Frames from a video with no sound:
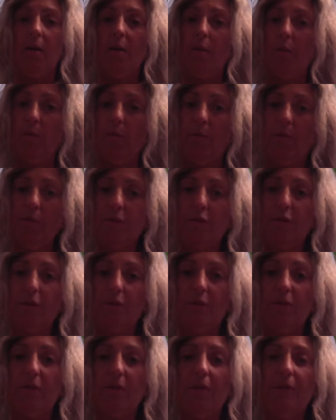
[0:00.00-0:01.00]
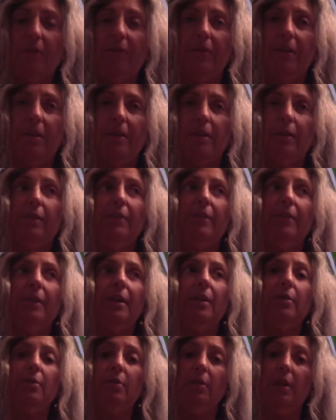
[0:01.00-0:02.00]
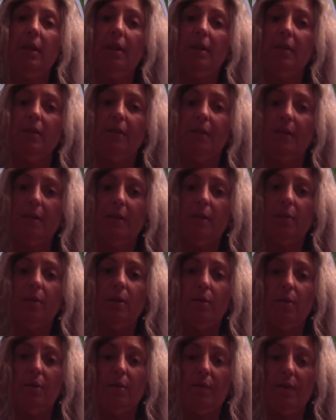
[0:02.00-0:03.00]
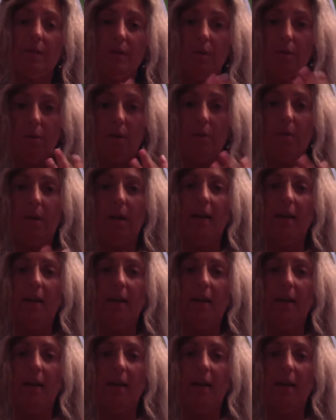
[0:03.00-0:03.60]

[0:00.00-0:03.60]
Como vocês estão vendo, eh, de vez em quando vou fazendo com a minha